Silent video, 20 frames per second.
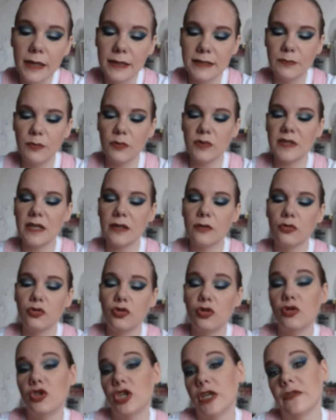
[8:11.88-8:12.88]
C'est pour ça que
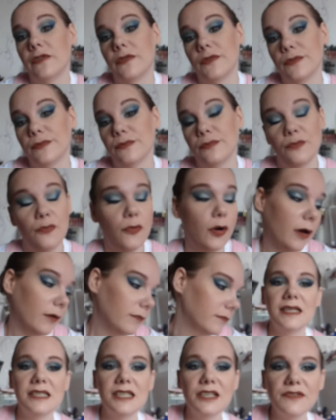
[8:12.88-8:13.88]
je le jette. Voilà.
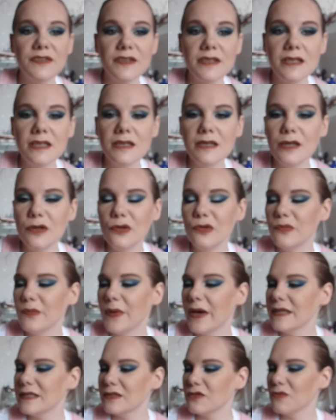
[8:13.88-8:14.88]
J'ai fini une
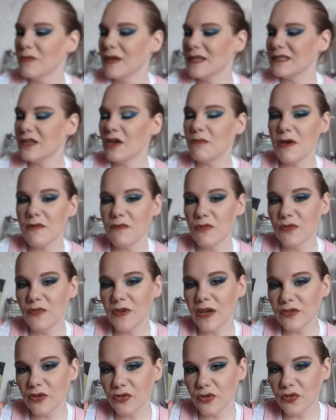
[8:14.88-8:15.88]
base que ma soeur m'avait
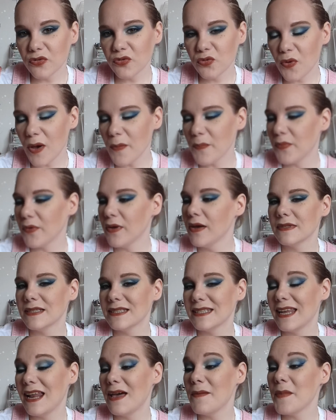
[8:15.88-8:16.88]
offerte dans notre swap.
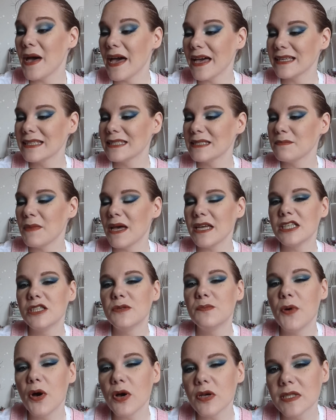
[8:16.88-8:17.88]
C'est la marque
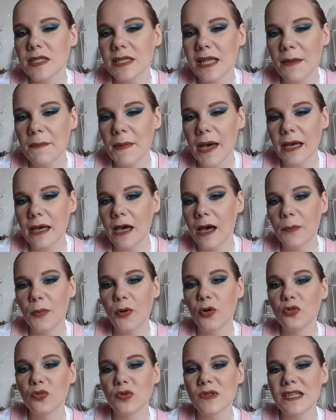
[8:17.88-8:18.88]
Smashbox, la marque
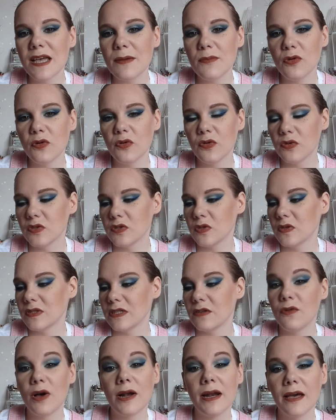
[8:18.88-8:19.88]
imprononçable sans
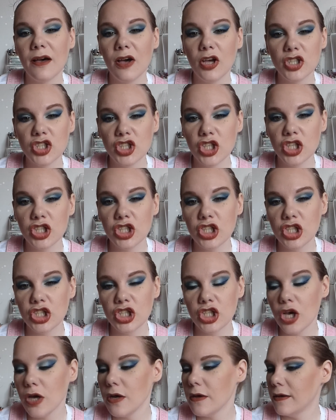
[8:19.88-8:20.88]
avoir l'air
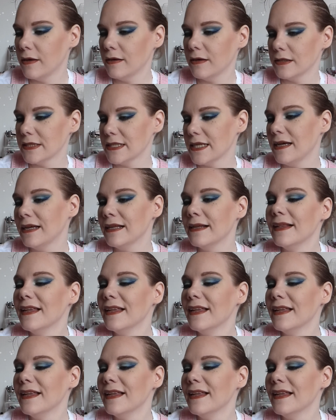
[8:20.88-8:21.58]
chéchécha, hein, que ça.